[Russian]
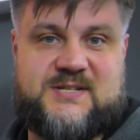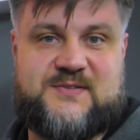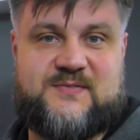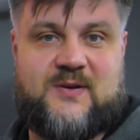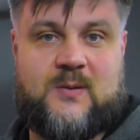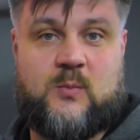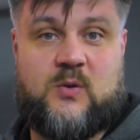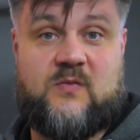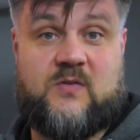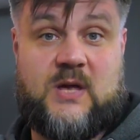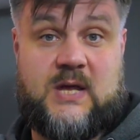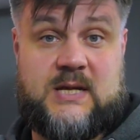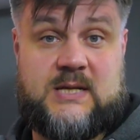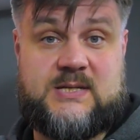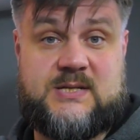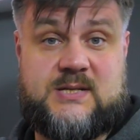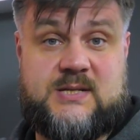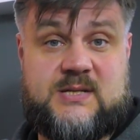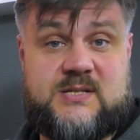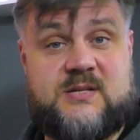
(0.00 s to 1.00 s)
с вами Евгений
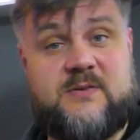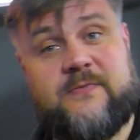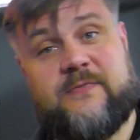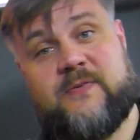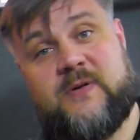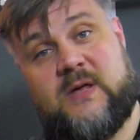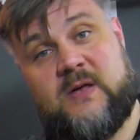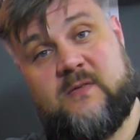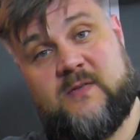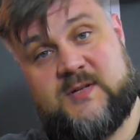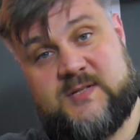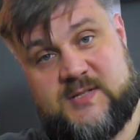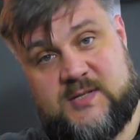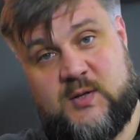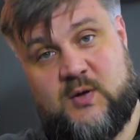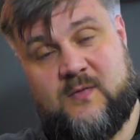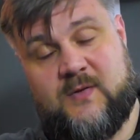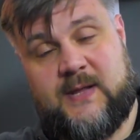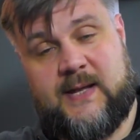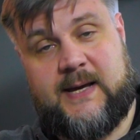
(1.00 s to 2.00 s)
Денисов, и вы
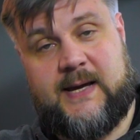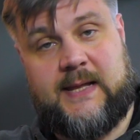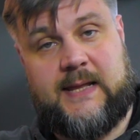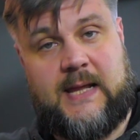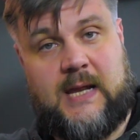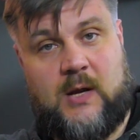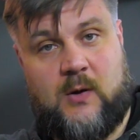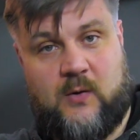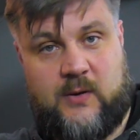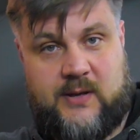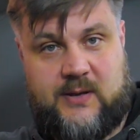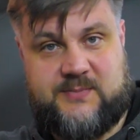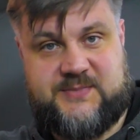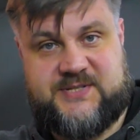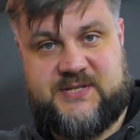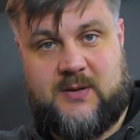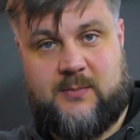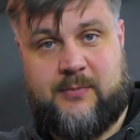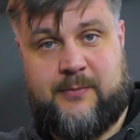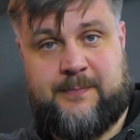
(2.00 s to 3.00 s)
снова на канале
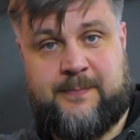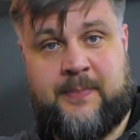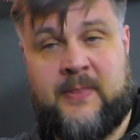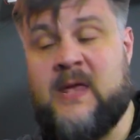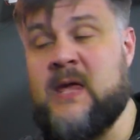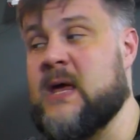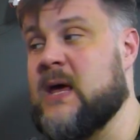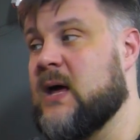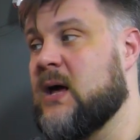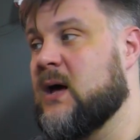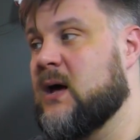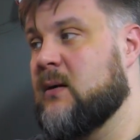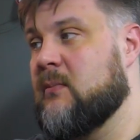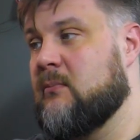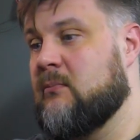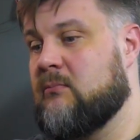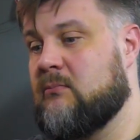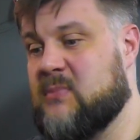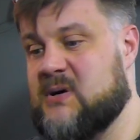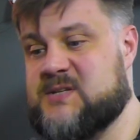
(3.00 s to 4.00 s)
ОМЗАП
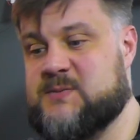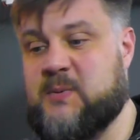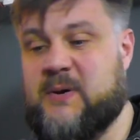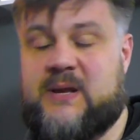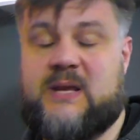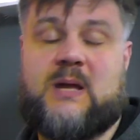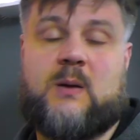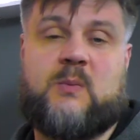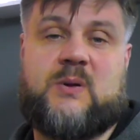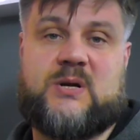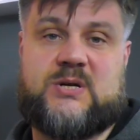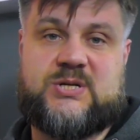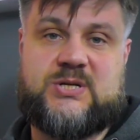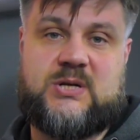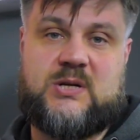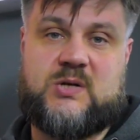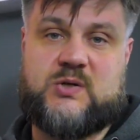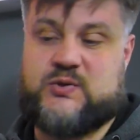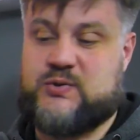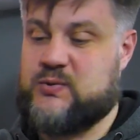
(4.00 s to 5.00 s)
мы с парнями
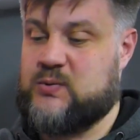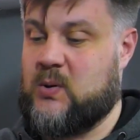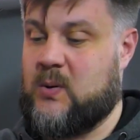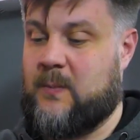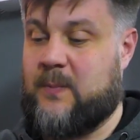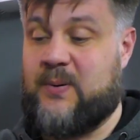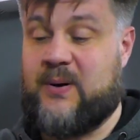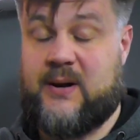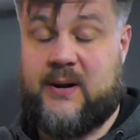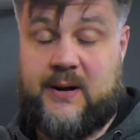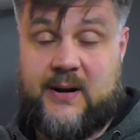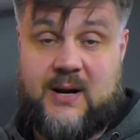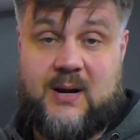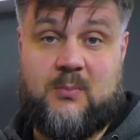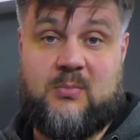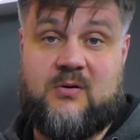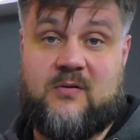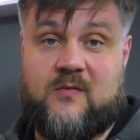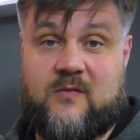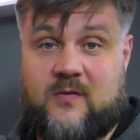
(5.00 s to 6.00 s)
решили, что пора
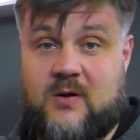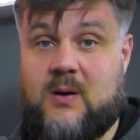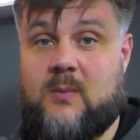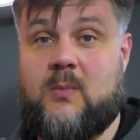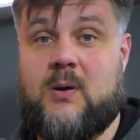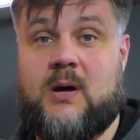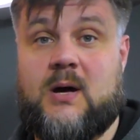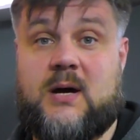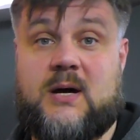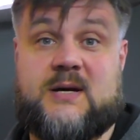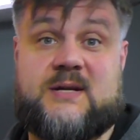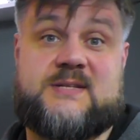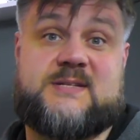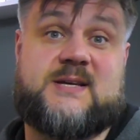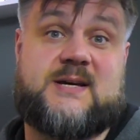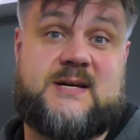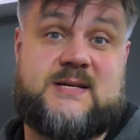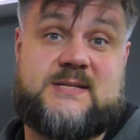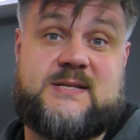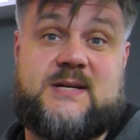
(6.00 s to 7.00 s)
бы вам
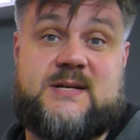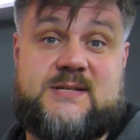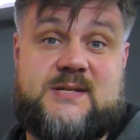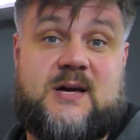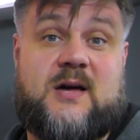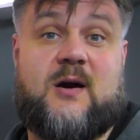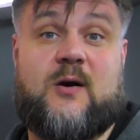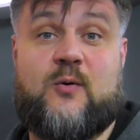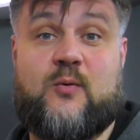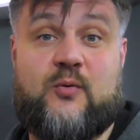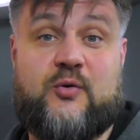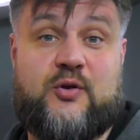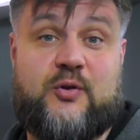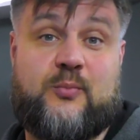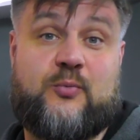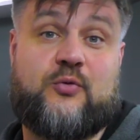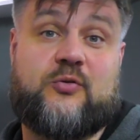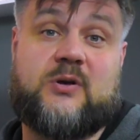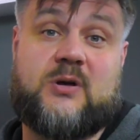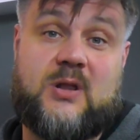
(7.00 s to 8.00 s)
рассказать
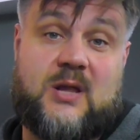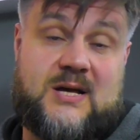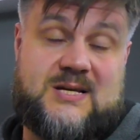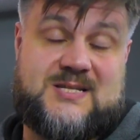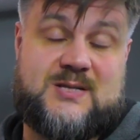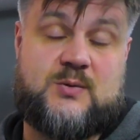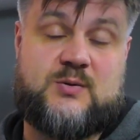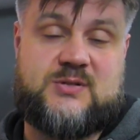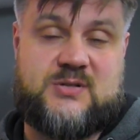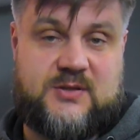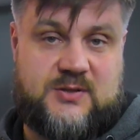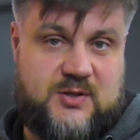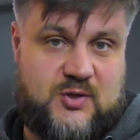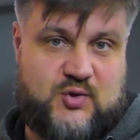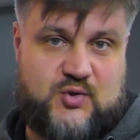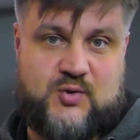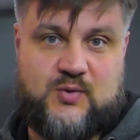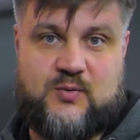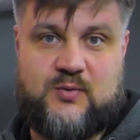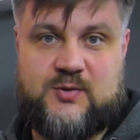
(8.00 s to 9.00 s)
какую-нибудь классную
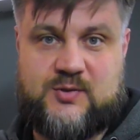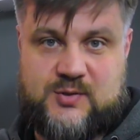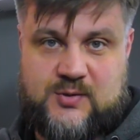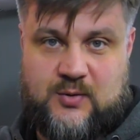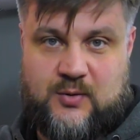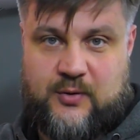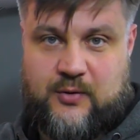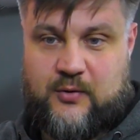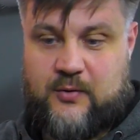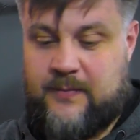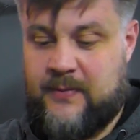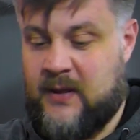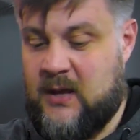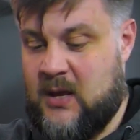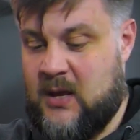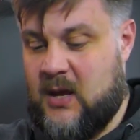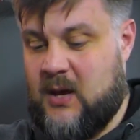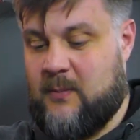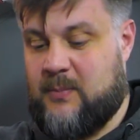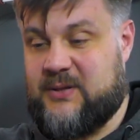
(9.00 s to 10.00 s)
техническую историю.
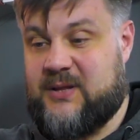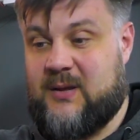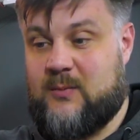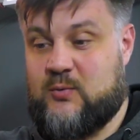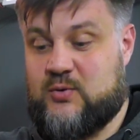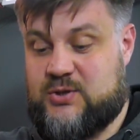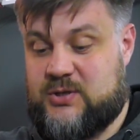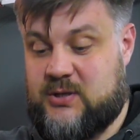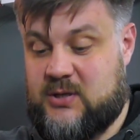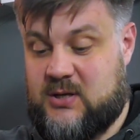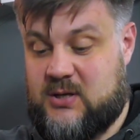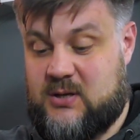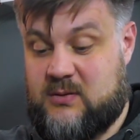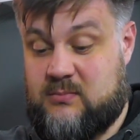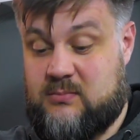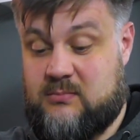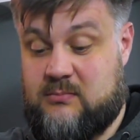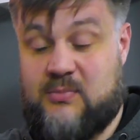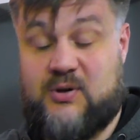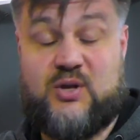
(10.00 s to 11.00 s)
Потому
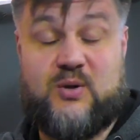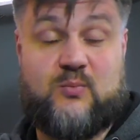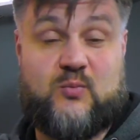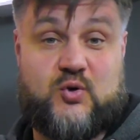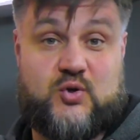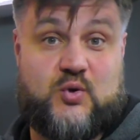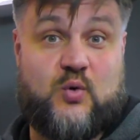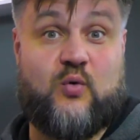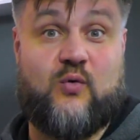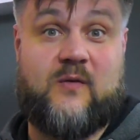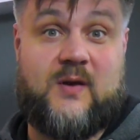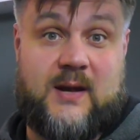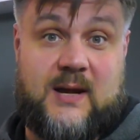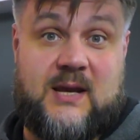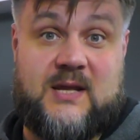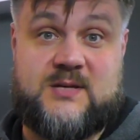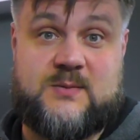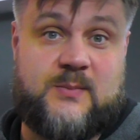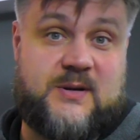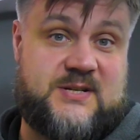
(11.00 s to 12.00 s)
что мы немножко
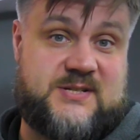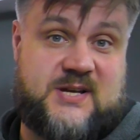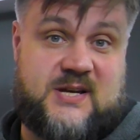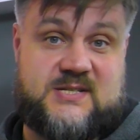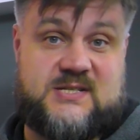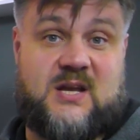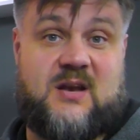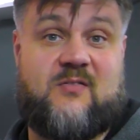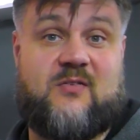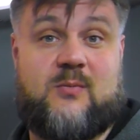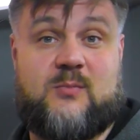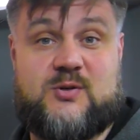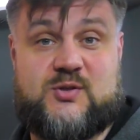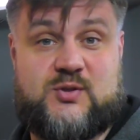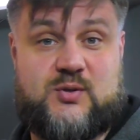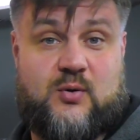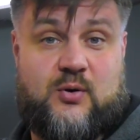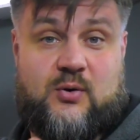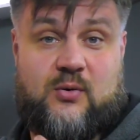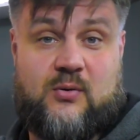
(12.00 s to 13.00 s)
увлеклись. Мы рассказали вам
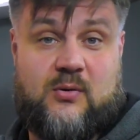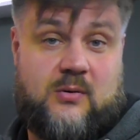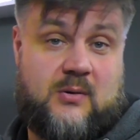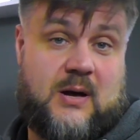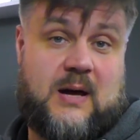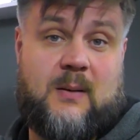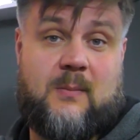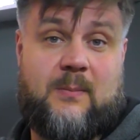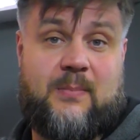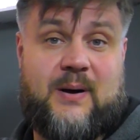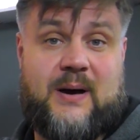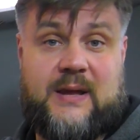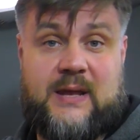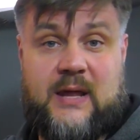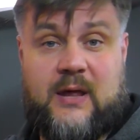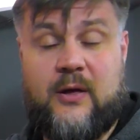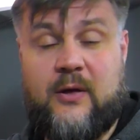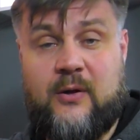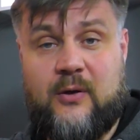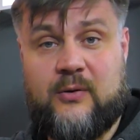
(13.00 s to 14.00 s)
историю
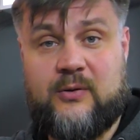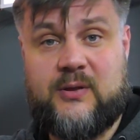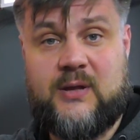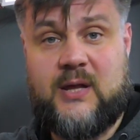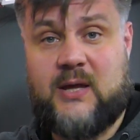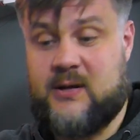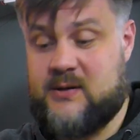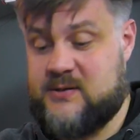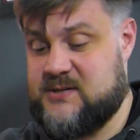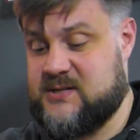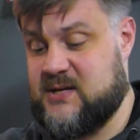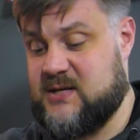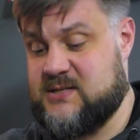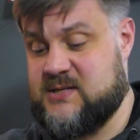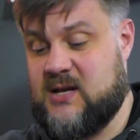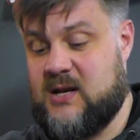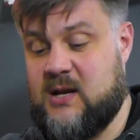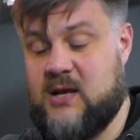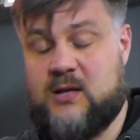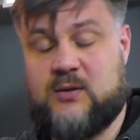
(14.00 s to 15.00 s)
компании Hyundai,
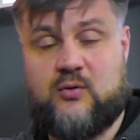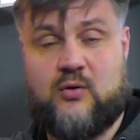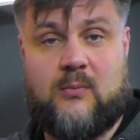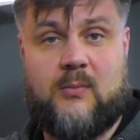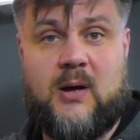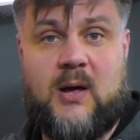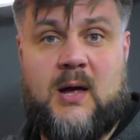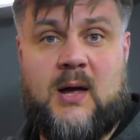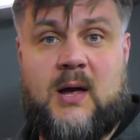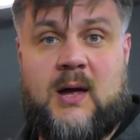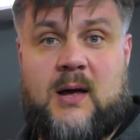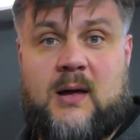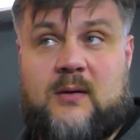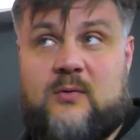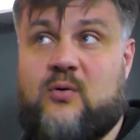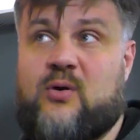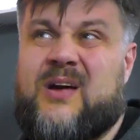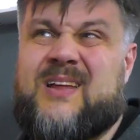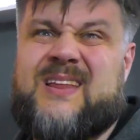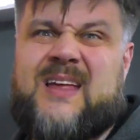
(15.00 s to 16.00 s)
рассказали о том,
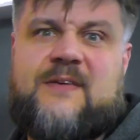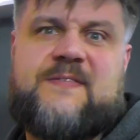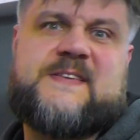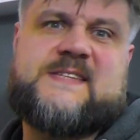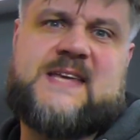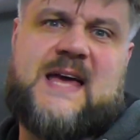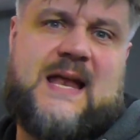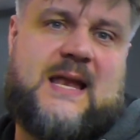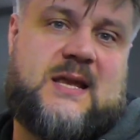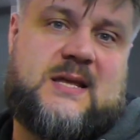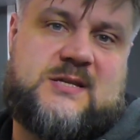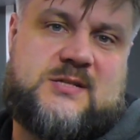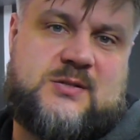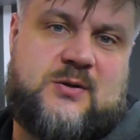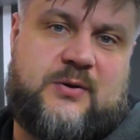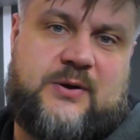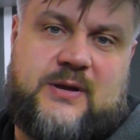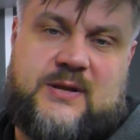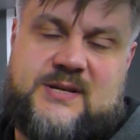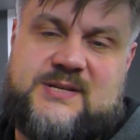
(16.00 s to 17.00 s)
ну, это официальная
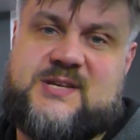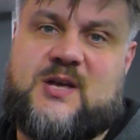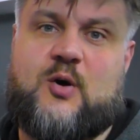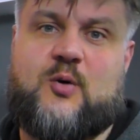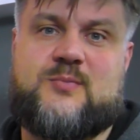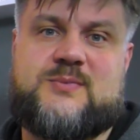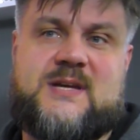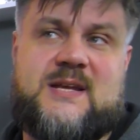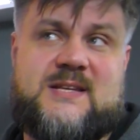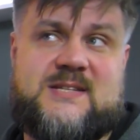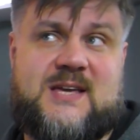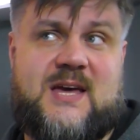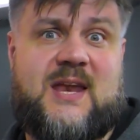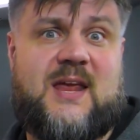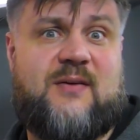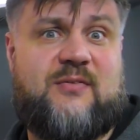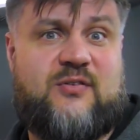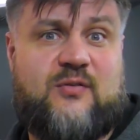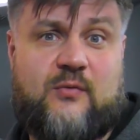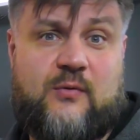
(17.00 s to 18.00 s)
история. На самом деле,
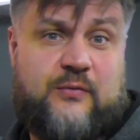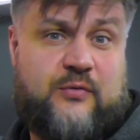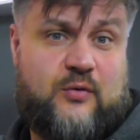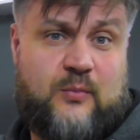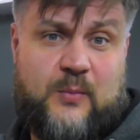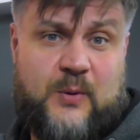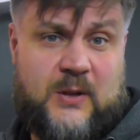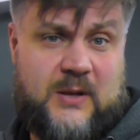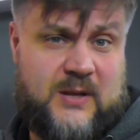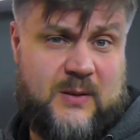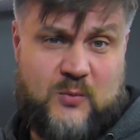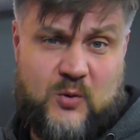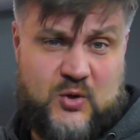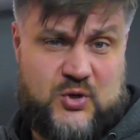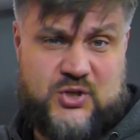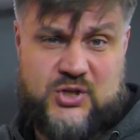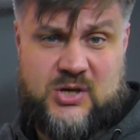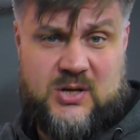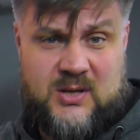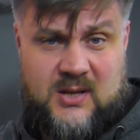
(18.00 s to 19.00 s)
скорее всего, все было
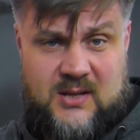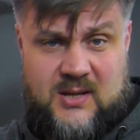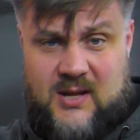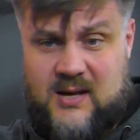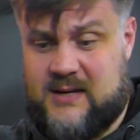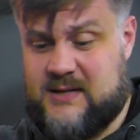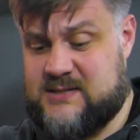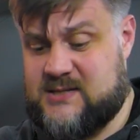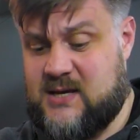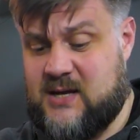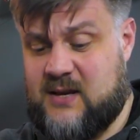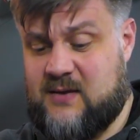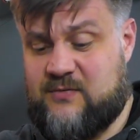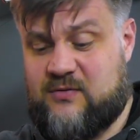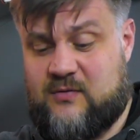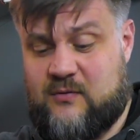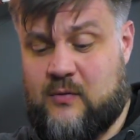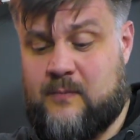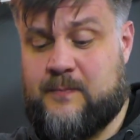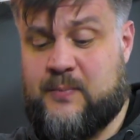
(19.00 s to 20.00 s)
немножечко не так. И, скорее
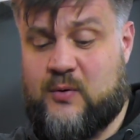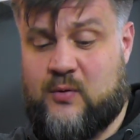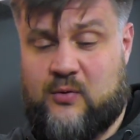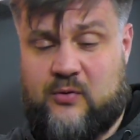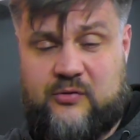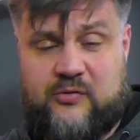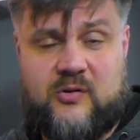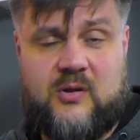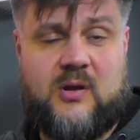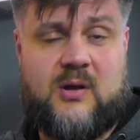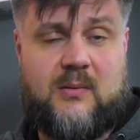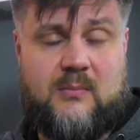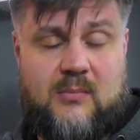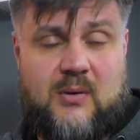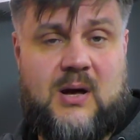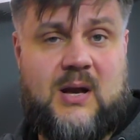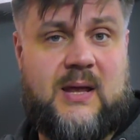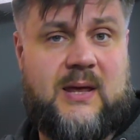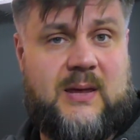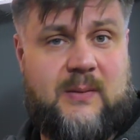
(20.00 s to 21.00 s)
всего, просто
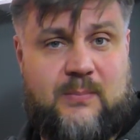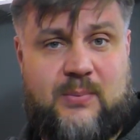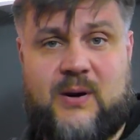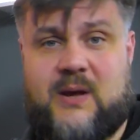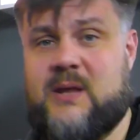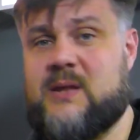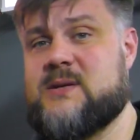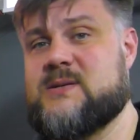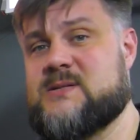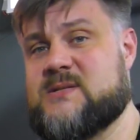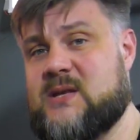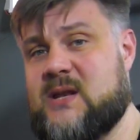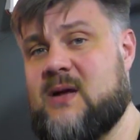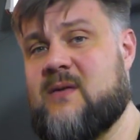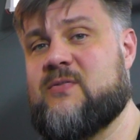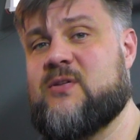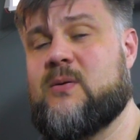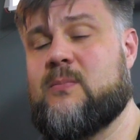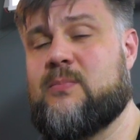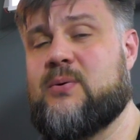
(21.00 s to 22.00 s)
маленький парень из
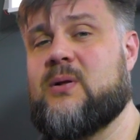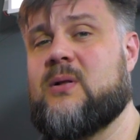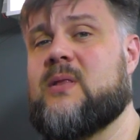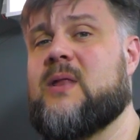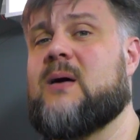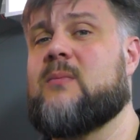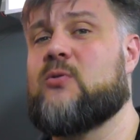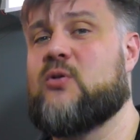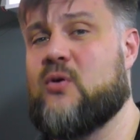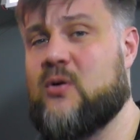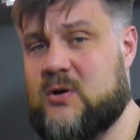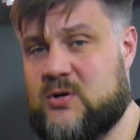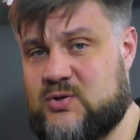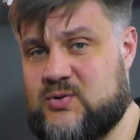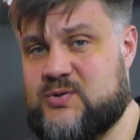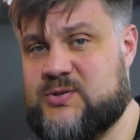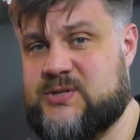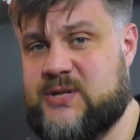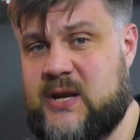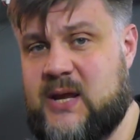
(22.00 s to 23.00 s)
деревни был намного
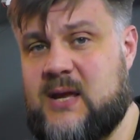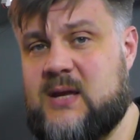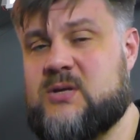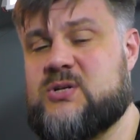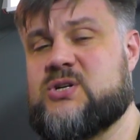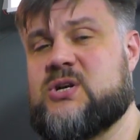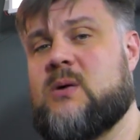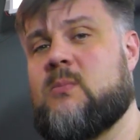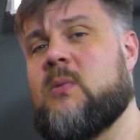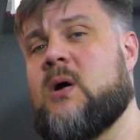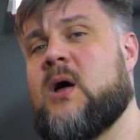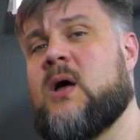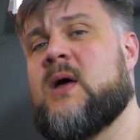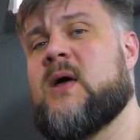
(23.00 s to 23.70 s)
шустрее, чем